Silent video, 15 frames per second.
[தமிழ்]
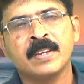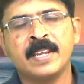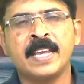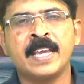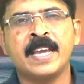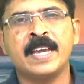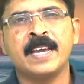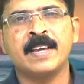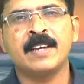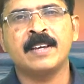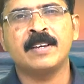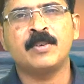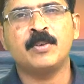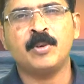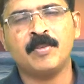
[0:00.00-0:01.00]
நீங்கள்
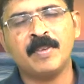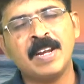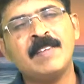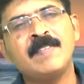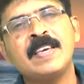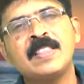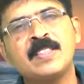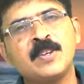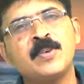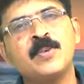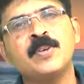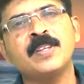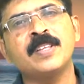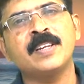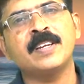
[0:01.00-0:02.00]
ஒரு வேலை
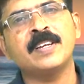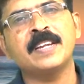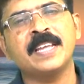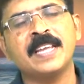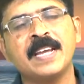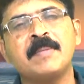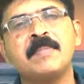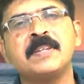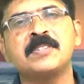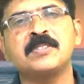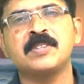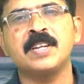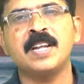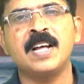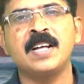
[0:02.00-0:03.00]
வேதனையோடு இருக்கிறீங்க
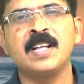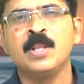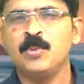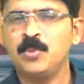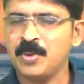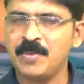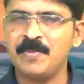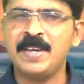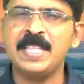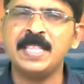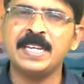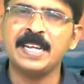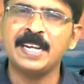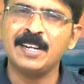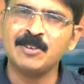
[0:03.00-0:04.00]
அப்படின்னு சொன்னால் உங்கள்
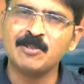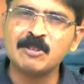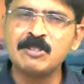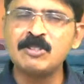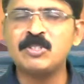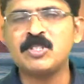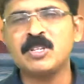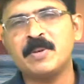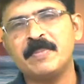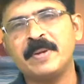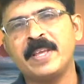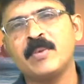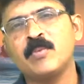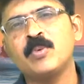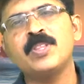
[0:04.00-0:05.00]
வேதனையெல்லாம் கொஞ்சம்
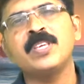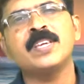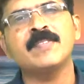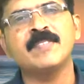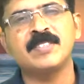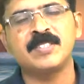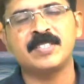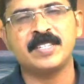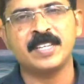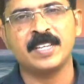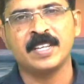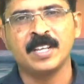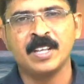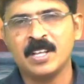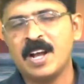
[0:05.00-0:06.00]
அப்படி ஒதுக்கி வச்சுட்டு
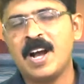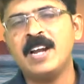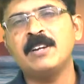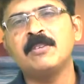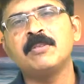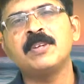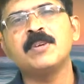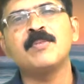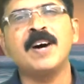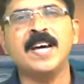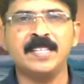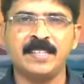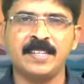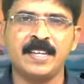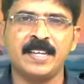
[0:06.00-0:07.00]
ஆண்டோடைய
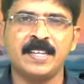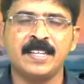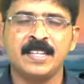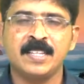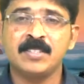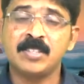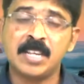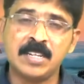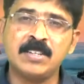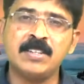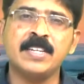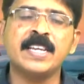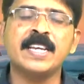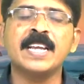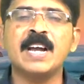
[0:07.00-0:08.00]
வார்த்தையை
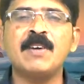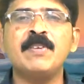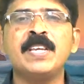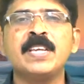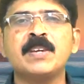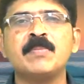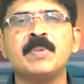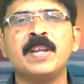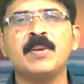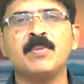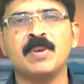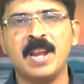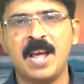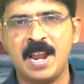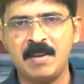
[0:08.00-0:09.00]
சற்று நீங்கள் கவனிக்கும்படி
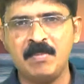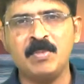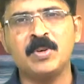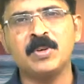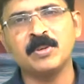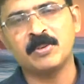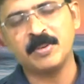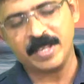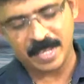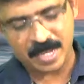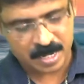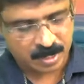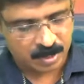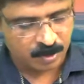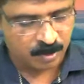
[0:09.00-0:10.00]
உங்களை அன்போடு கூட
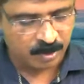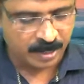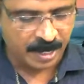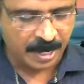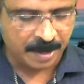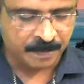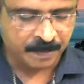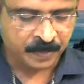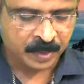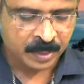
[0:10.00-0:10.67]
கேட்டுக்கொள்கிறேன்